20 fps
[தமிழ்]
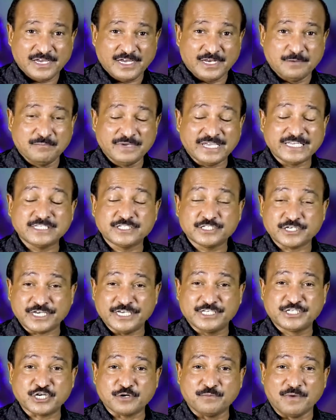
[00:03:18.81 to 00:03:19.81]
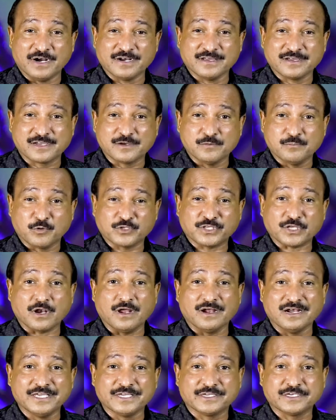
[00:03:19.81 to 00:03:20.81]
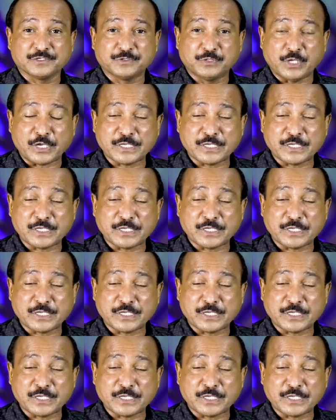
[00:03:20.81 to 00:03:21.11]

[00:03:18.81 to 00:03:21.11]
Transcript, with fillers: என் எஜ் எஜமானுக்கு முதலாளிக்கு